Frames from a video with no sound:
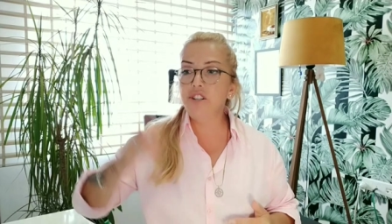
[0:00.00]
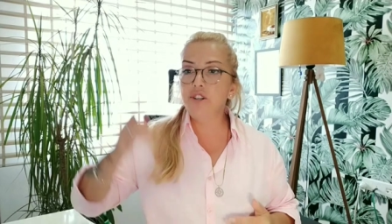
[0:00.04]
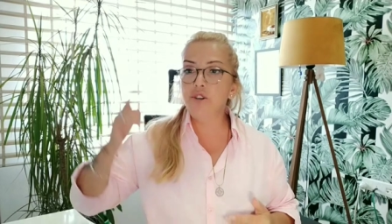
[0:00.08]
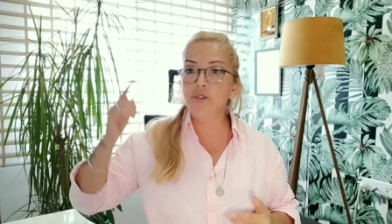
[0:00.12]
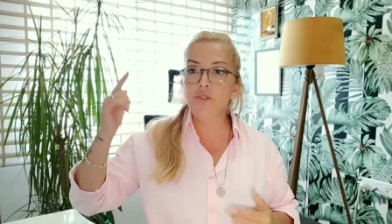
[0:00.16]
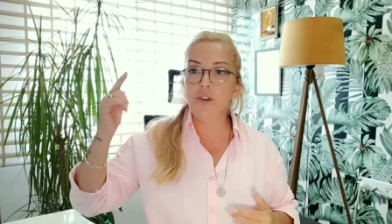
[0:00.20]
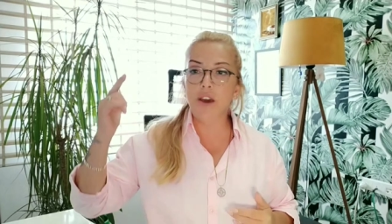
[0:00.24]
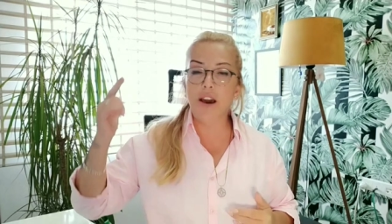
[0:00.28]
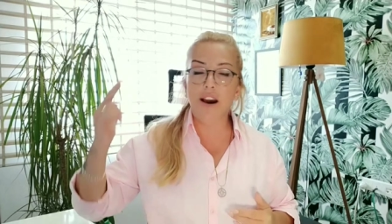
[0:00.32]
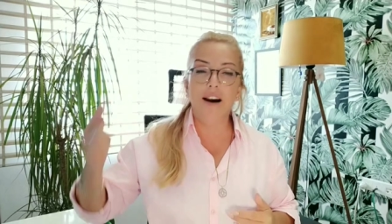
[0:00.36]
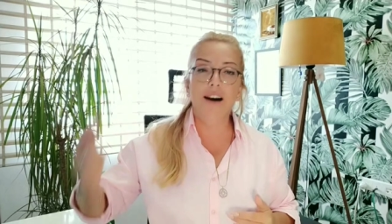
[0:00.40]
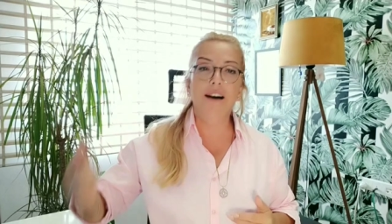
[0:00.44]

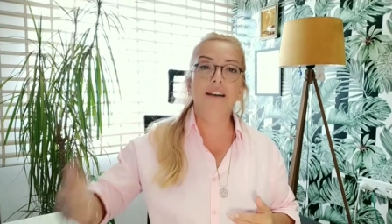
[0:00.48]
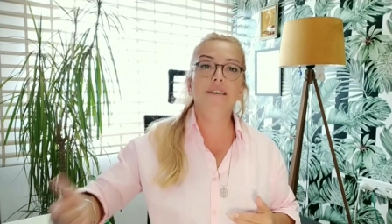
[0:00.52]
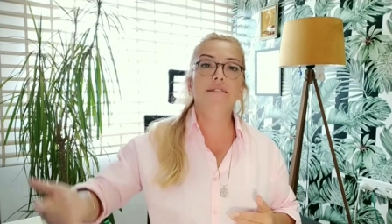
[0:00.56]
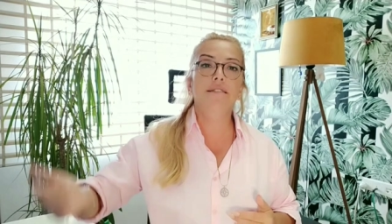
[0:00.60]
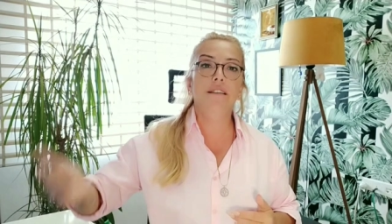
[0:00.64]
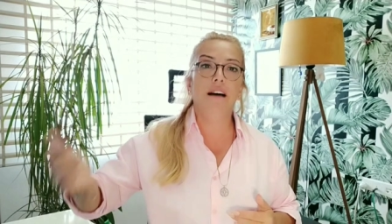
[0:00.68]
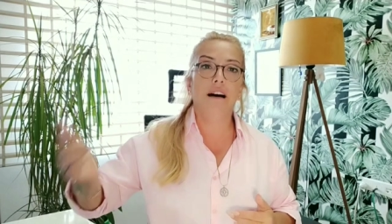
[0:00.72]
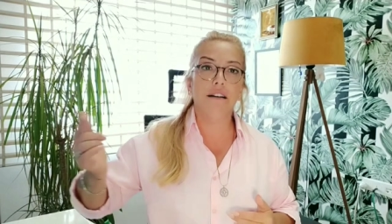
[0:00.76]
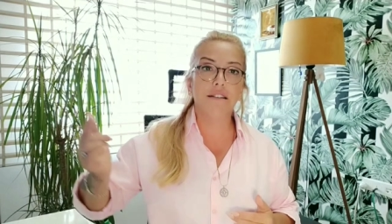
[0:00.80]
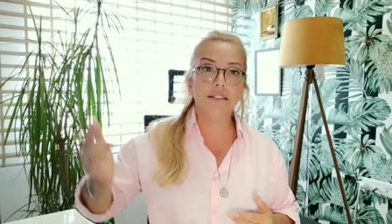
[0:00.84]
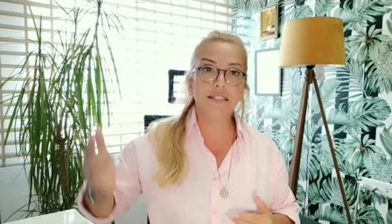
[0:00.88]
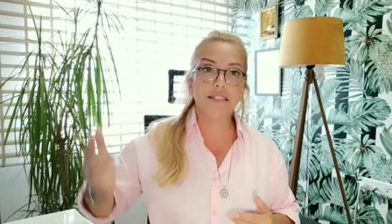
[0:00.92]
Çünkü
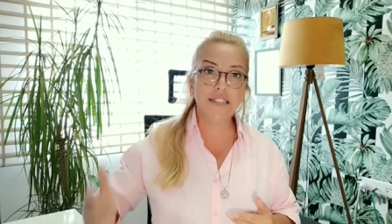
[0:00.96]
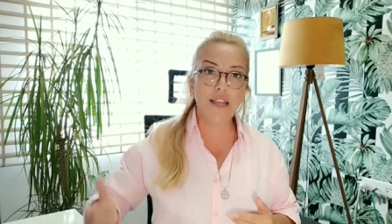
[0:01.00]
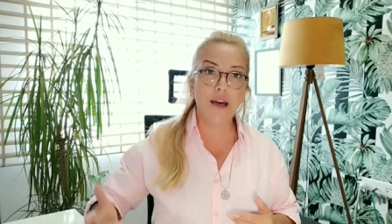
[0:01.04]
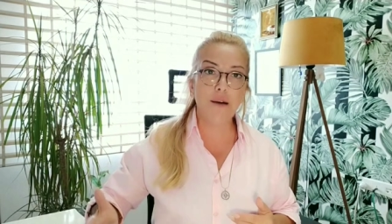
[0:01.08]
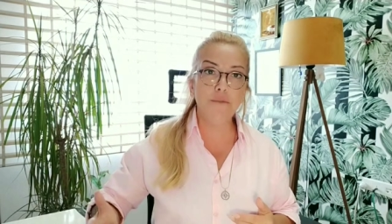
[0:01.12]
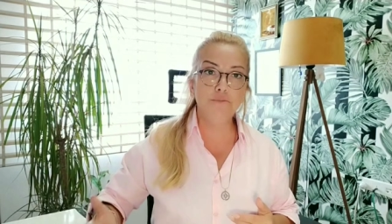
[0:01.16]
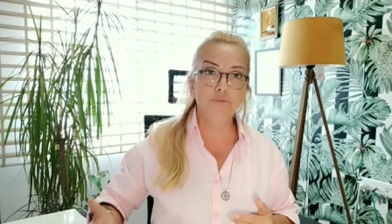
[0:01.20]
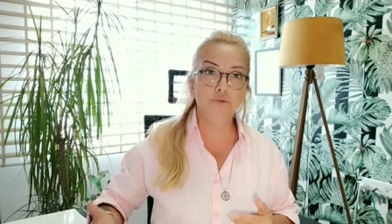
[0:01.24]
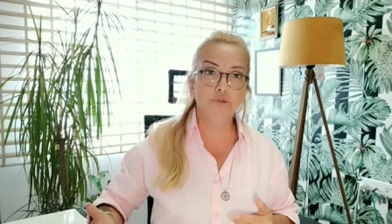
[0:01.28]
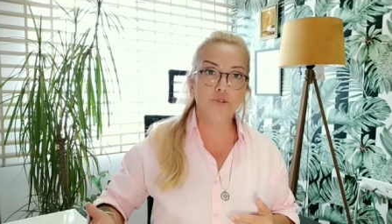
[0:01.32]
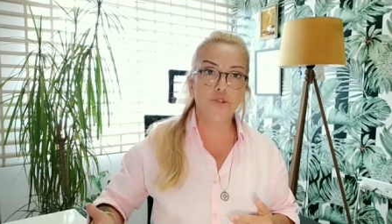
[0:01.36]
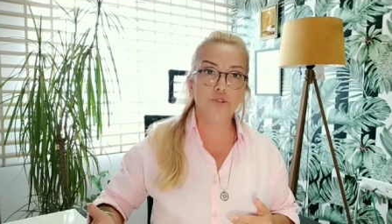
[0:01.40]
aynı
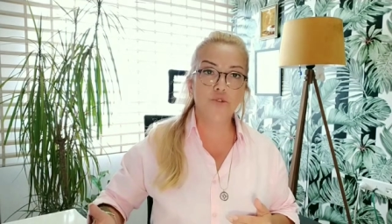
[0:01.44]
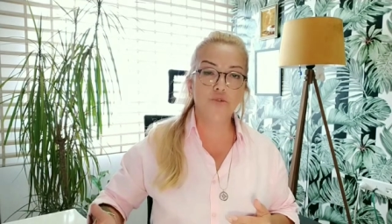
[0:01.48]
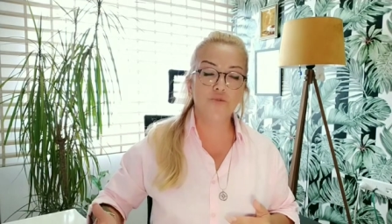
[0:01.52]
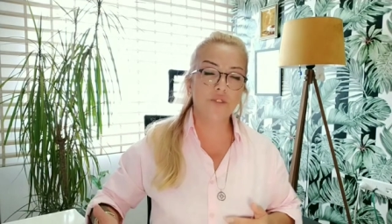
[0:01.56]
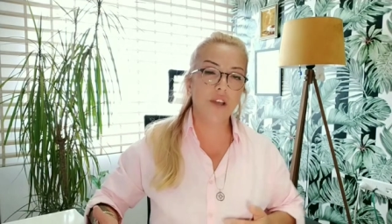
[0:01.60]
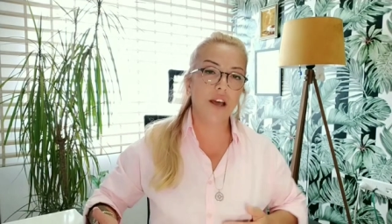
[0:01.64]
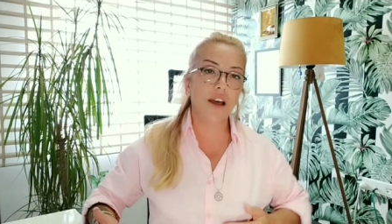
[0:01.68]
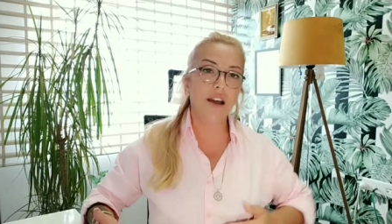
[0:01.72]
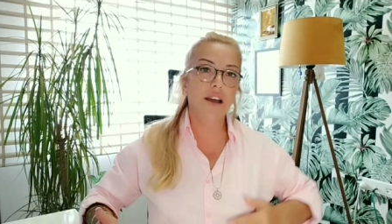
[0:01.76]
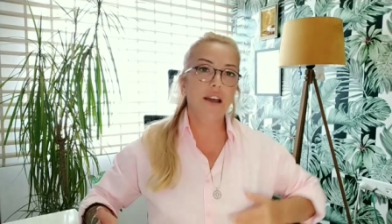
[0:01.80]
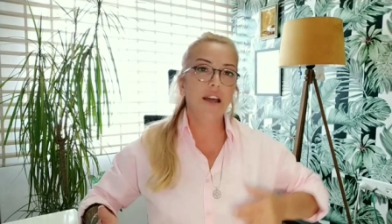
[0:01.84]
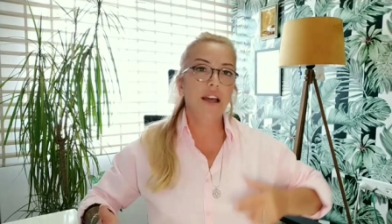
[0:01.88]
Aslan
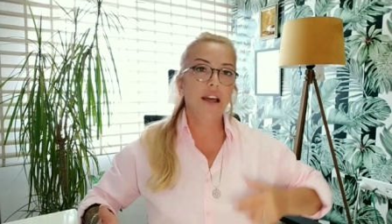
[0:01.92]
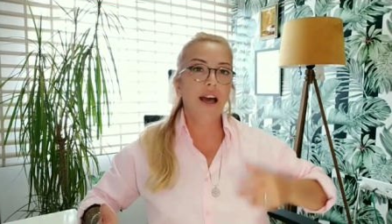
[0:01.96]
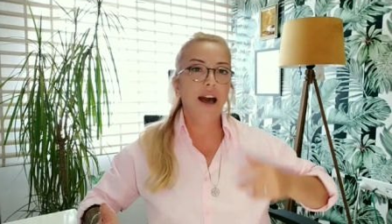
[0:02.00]
Burcu'nda